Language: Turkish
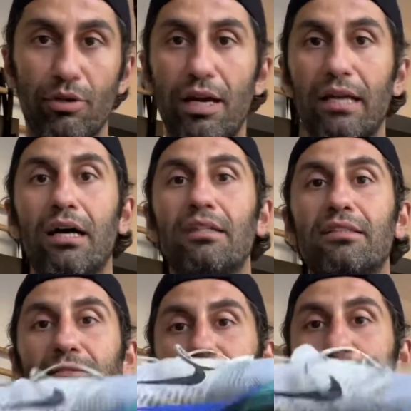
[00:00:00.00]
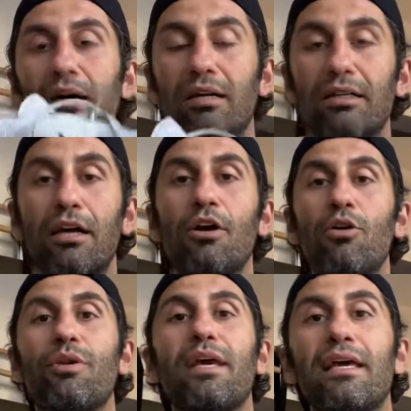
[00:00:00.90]
Yani aldığınız bir ağırlık
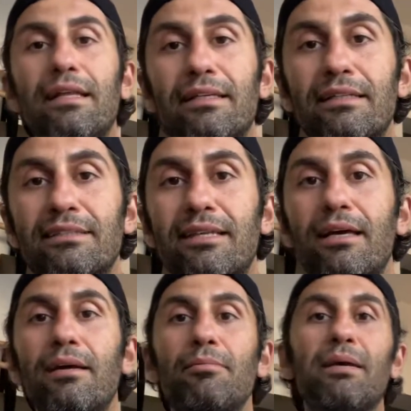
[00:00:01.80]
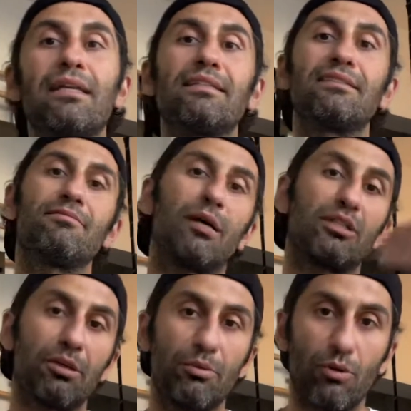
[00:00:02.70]
öne eğildiğinizde belinizin
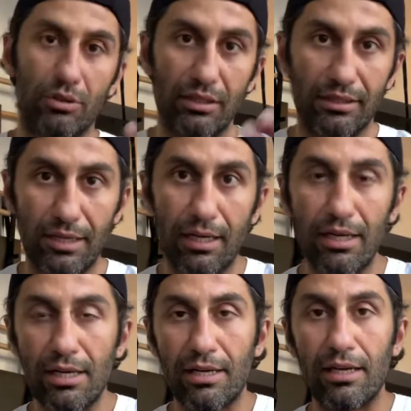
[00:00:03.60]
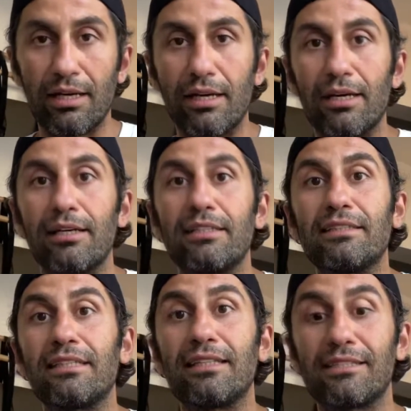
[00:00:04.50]
başka bir noktasına e,
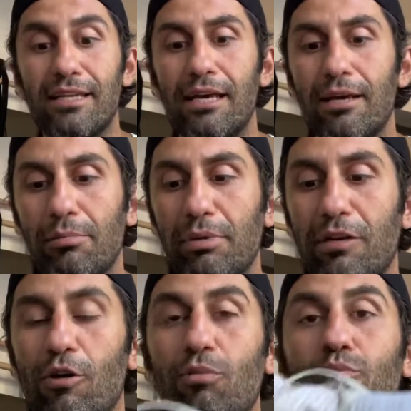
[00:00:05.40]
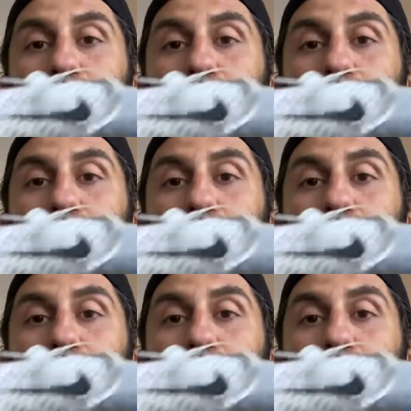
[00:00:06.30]
hissettirebiliyor.